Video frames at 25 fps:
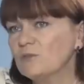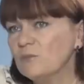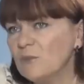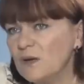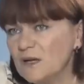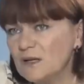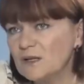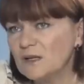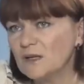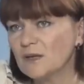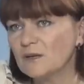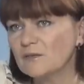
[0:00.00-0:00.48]
w
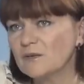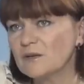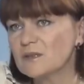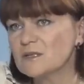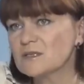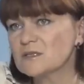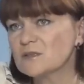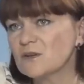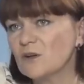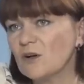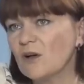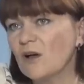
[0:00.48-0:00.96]
mediach,
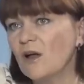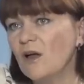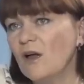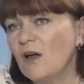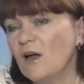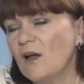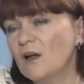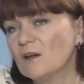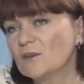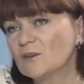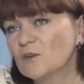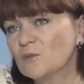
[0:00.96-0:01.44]
więc to,
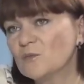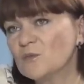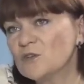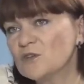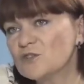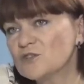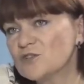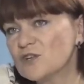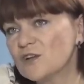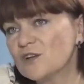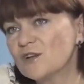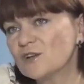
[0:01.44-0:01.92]
to
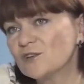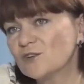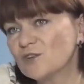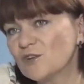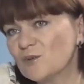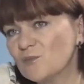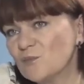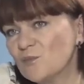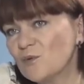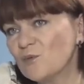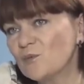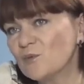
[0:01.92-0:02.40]
milczenie to
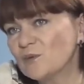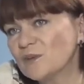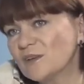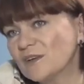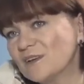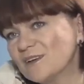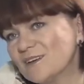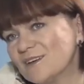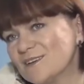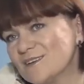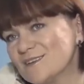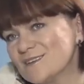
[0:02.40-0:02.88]
nie byłoby
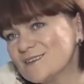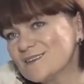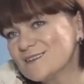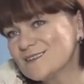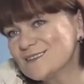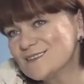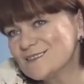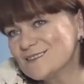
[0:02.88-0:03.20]
takie